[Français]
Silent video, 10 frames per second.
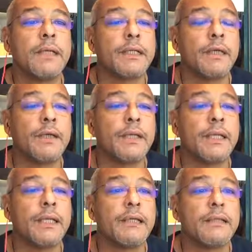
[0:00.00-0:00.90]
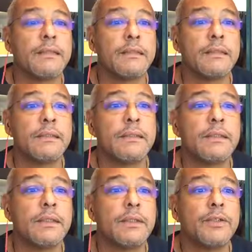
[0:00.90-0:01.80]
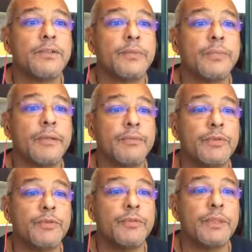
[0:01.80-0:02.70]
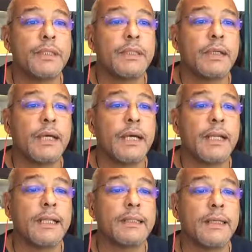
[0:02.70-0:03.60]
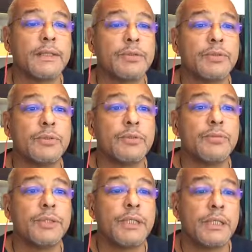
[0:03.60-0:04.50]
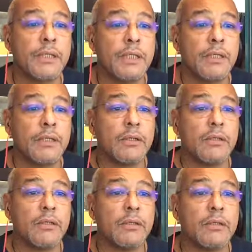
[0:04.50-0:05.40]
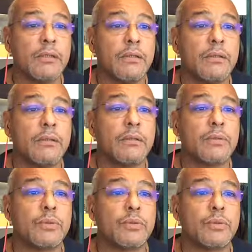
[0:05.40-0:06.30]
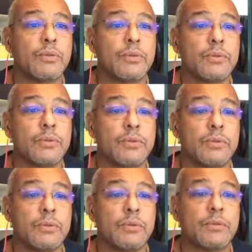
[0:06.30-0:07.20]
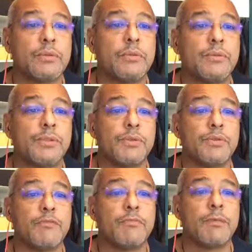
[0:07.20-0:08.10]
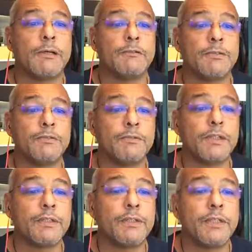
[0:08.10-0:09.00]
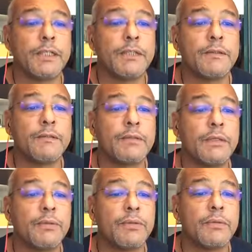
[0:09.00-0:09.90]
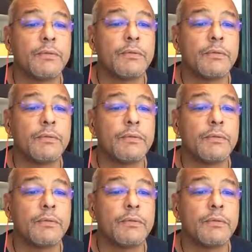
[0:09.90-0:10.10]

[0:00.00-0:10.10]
tranquille, hein. je vais pas me tuer à la tâche aujourd'hui. Euh, toc, toc, toc, toc, toc, toc, lui je le trouve pas. J'ai dû faire une connerie, non Dans le nom